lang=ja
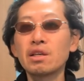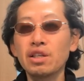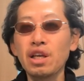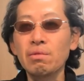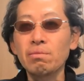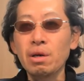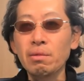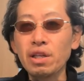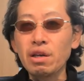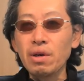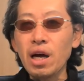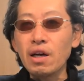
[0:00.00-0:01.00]
現場ま
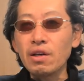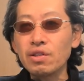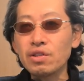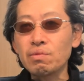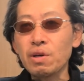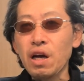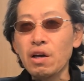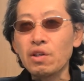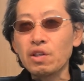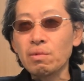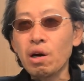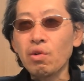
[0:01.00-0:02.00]
では妻が
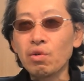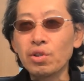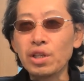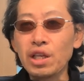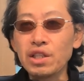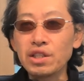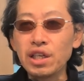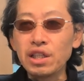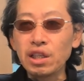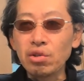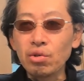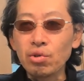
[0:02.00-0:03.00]
車を運転してき
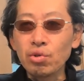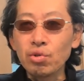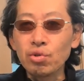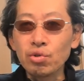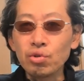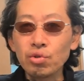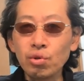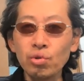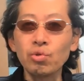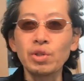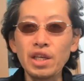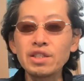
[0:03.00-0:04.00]
たというこ
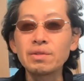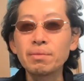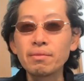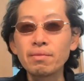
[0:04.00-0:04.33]
とです。